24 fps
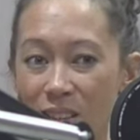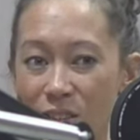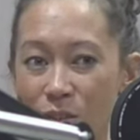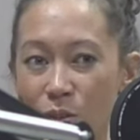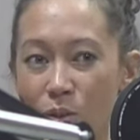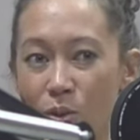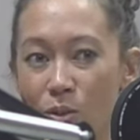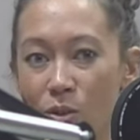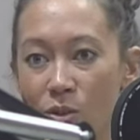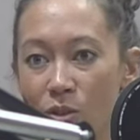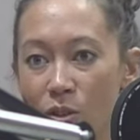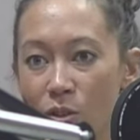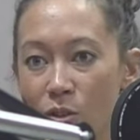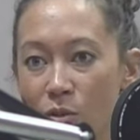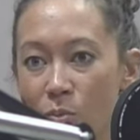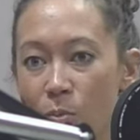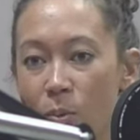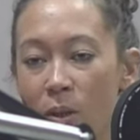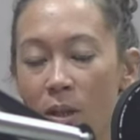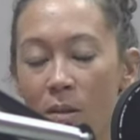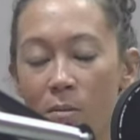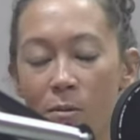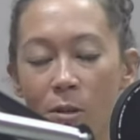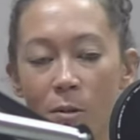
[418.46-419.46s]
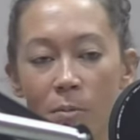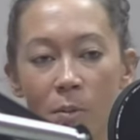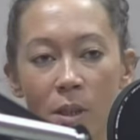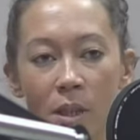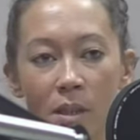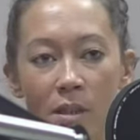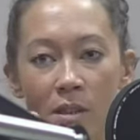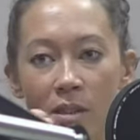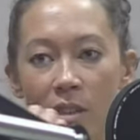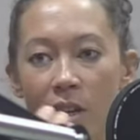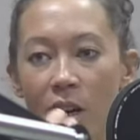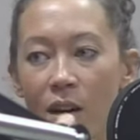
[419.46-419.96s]
se, ressente pas. après,
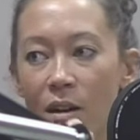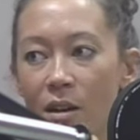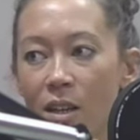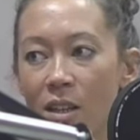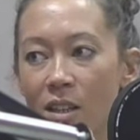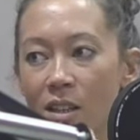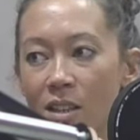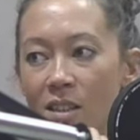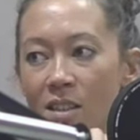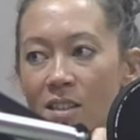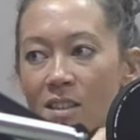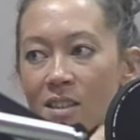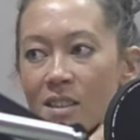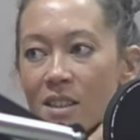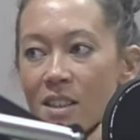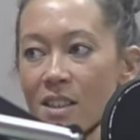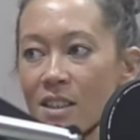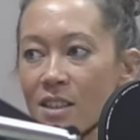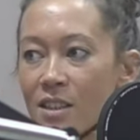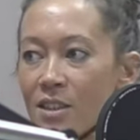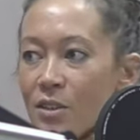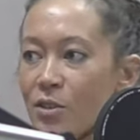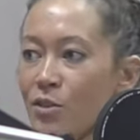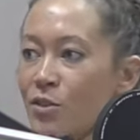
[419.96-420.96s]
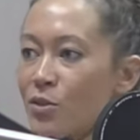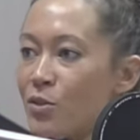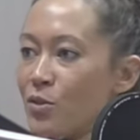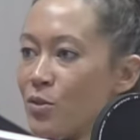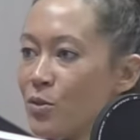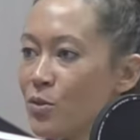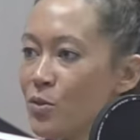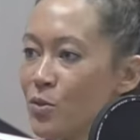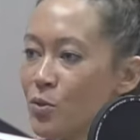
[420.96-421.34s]
c'est une